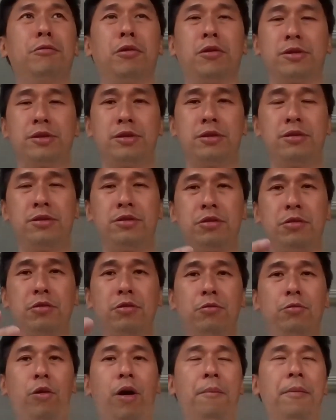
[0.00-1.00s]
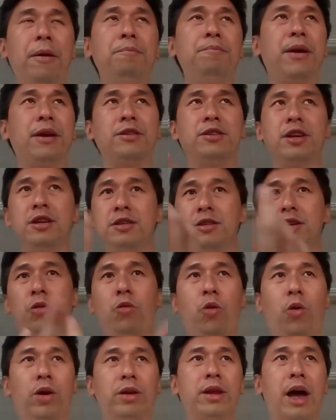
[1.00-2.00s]
我就我们本身已
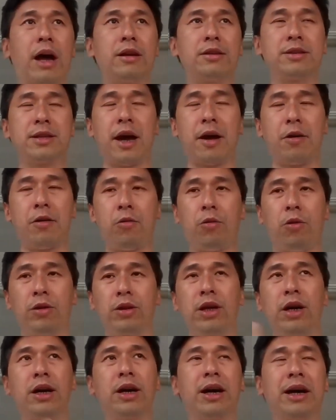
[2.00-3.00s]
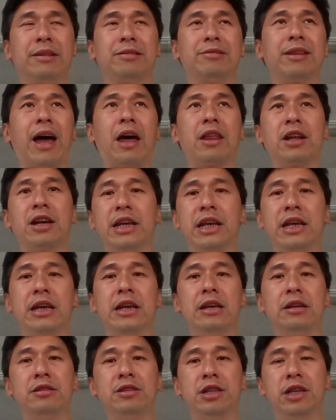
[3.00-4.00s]
经活在在获得很大的
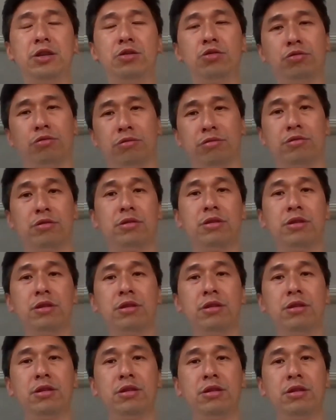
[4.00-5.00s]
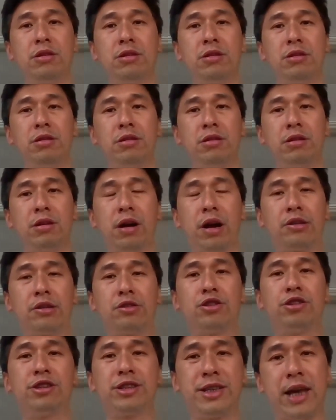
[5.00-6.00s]
利益基础
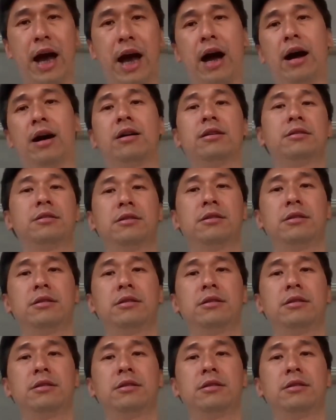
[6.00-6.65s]
之下，